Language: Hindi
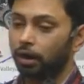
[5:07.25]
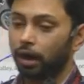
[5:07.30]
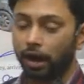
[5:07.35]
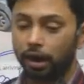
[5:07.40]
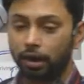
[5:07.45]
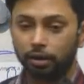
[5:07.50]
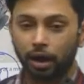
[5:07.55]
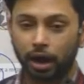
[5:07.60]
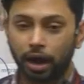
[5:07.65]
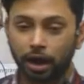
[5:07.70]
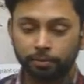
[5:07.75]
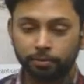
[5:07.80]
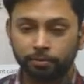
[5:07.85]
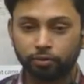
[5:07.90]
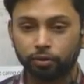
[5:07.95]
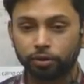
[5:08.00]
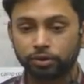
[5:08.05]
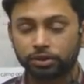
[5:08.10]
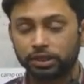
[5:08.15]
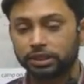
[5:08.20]
आर्म
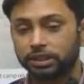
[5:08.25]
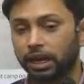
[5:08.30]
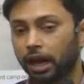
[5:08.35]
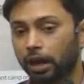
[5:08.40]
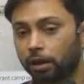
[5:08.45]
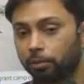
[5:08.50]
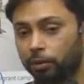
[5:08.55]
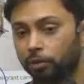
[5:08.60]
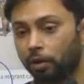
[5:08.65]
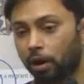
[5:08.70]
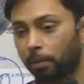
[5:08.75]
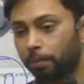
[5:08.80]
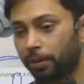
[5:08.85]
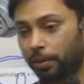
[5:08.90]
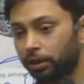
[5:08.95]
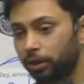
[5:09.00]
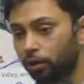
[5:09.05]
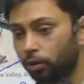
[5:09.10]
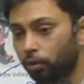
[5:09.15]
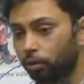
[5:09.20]
फोर्सेस आर्मी वहाँ
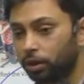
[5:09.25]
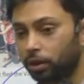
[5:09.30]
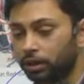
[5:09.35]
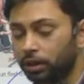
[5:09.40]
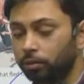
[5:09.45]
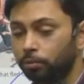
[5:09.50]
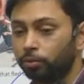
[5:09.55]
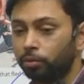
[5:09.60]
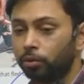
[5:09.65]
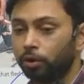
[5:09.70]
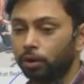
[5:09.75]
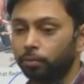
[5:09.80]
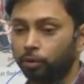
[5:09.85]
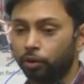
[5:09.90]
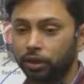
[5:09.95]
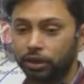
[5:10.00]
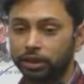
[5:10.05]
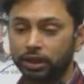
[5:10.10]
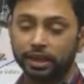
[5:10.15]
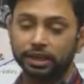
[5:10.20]
पर देखो कितनी
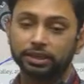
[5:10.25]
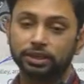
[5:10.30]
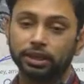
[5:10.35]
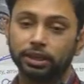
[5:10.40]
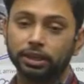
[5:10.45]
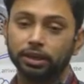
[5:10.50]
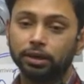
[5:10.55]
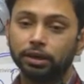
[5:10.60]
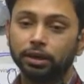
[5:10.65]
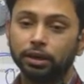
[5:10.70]
बुरी तरह से